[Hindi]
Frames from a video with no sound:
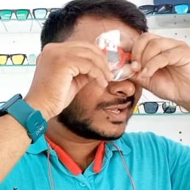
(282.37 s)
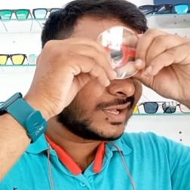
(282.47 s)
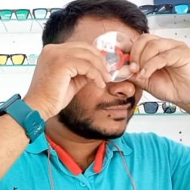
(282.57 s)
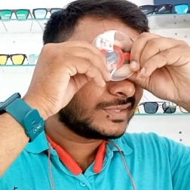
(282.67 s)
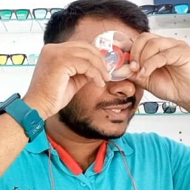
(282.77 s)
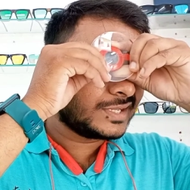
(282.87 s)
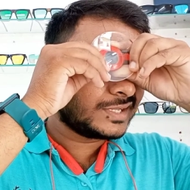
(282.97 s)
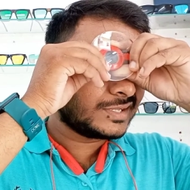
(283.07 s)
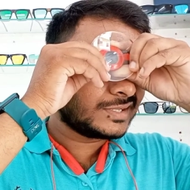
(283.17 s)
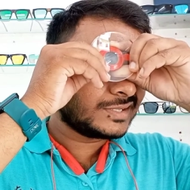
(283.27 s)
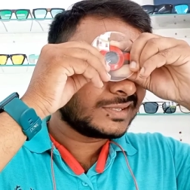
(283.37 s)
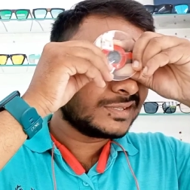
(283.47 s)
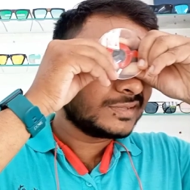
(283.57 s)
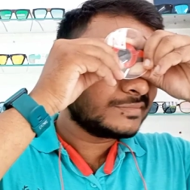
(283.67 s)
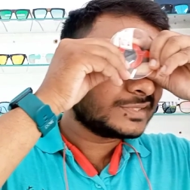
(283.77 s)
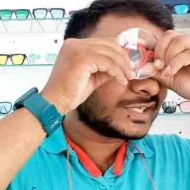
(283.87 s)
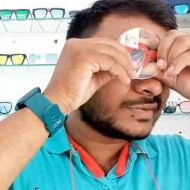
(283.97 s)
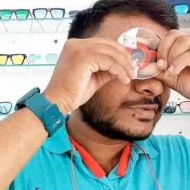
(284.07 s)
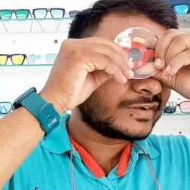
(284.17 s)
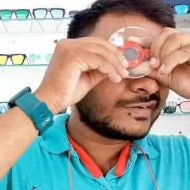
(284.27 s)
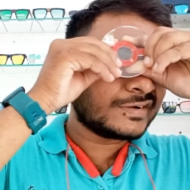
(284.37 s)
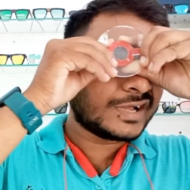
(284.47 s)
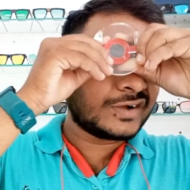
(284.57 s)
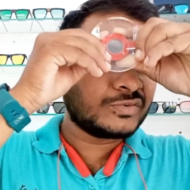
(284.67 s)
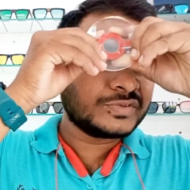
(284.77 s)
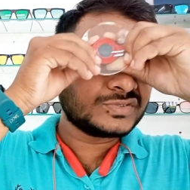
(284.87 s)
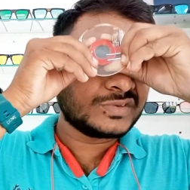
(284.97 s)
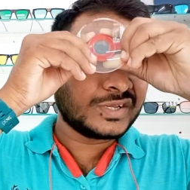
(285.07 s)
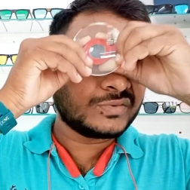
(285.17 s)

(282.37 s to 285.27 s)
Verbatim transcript: अभी ये पीछे का बैकग्राउंड आगे पीछे नहीं हो रहा